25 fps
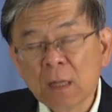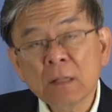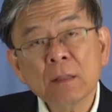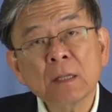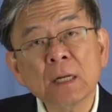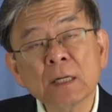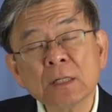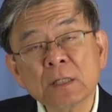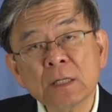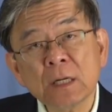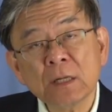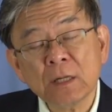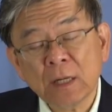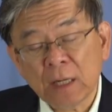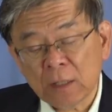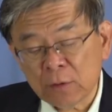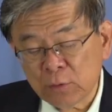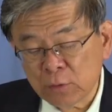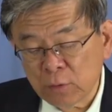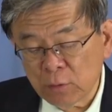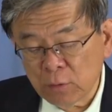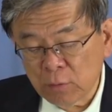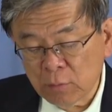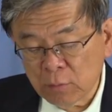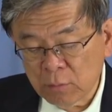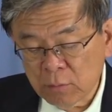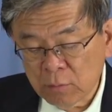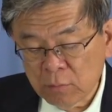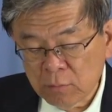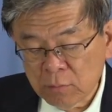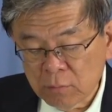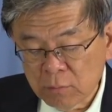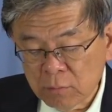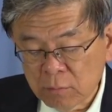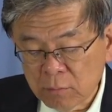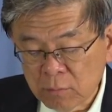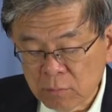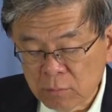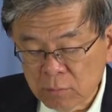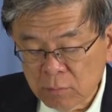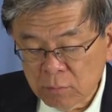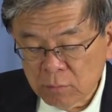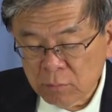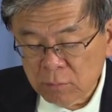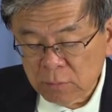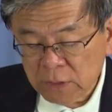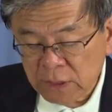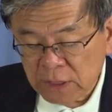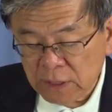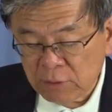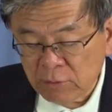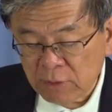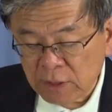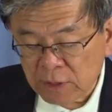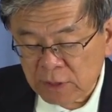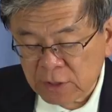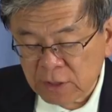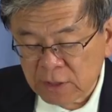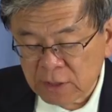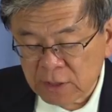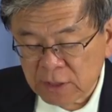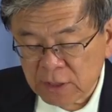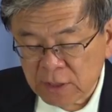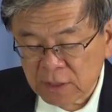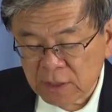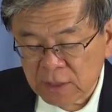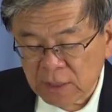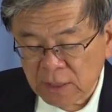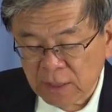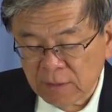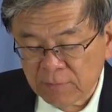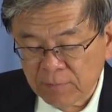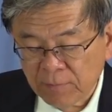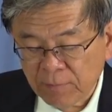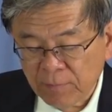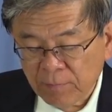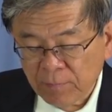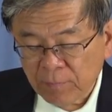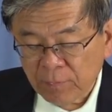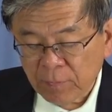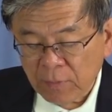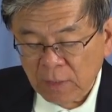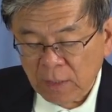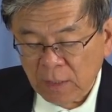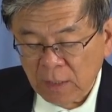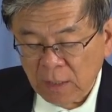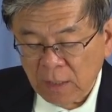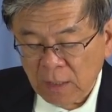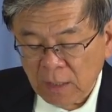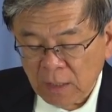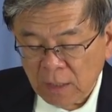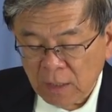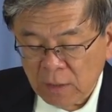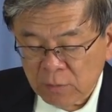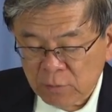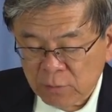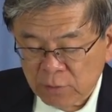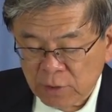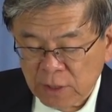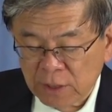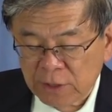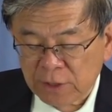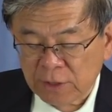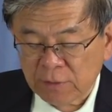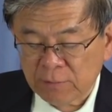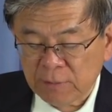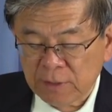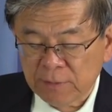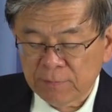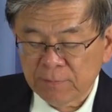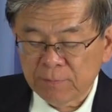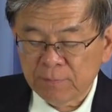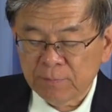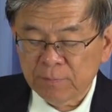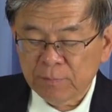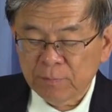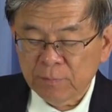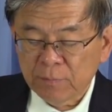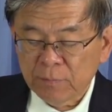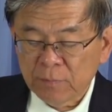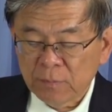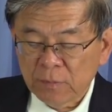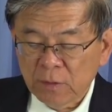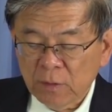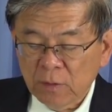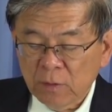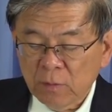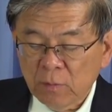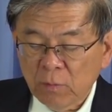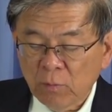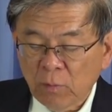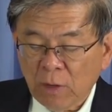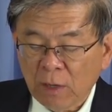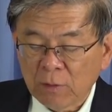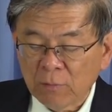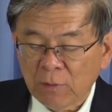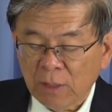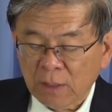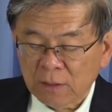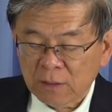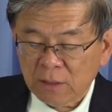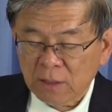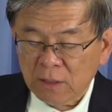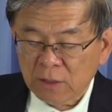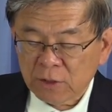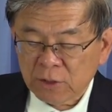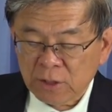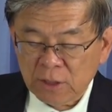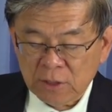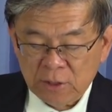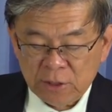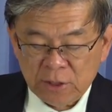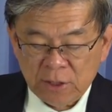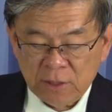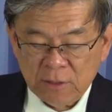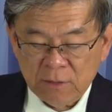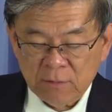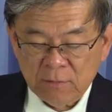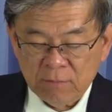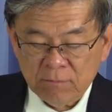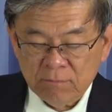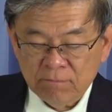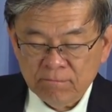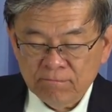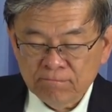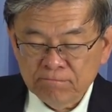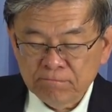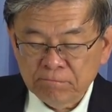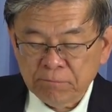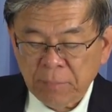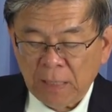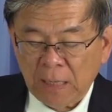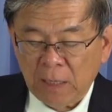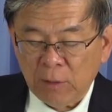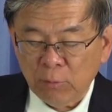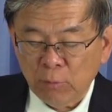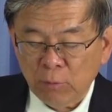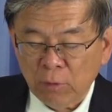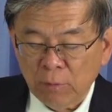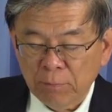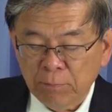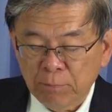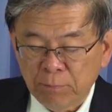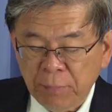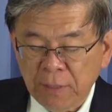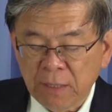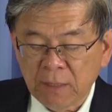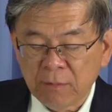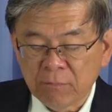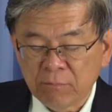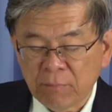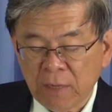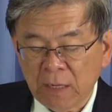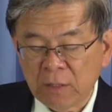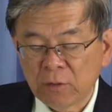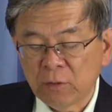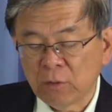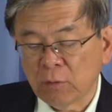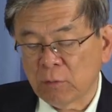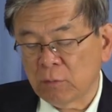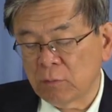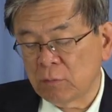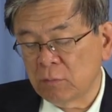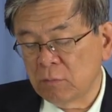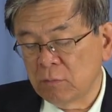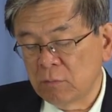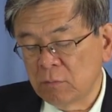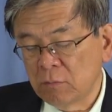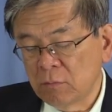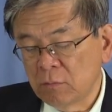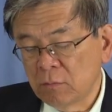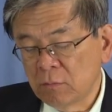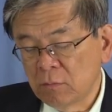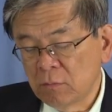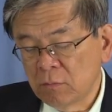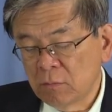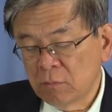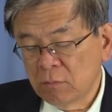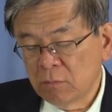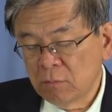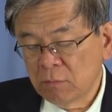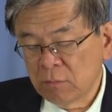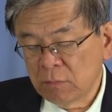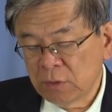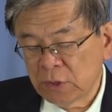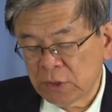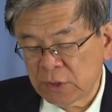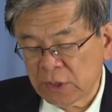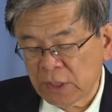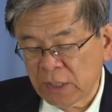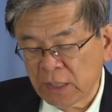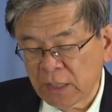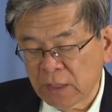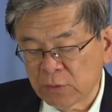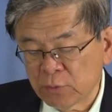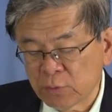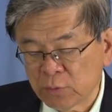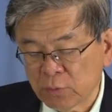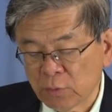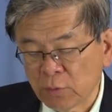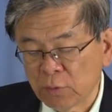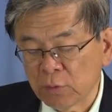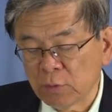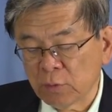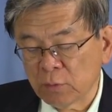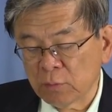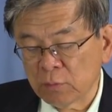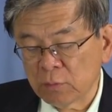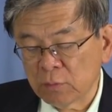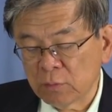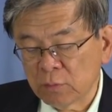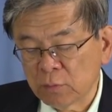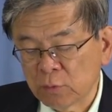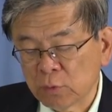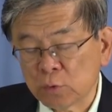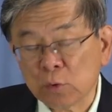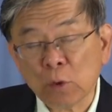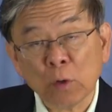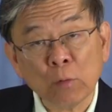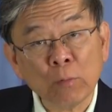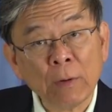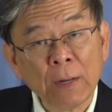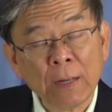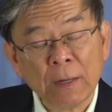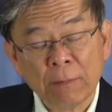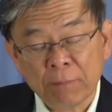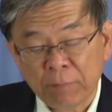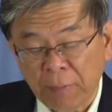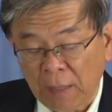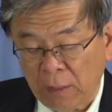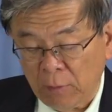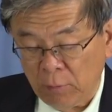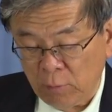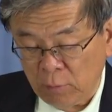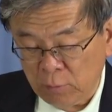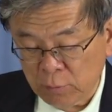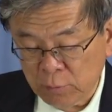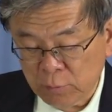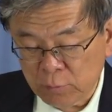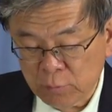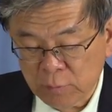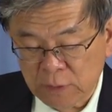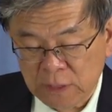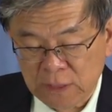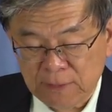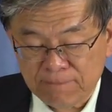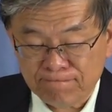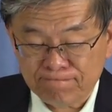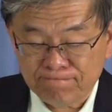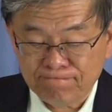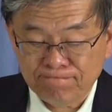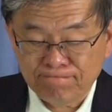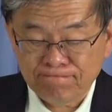那些研究新约圣经的学者们，往往声称保罗并没有写所有所谓保罗书信。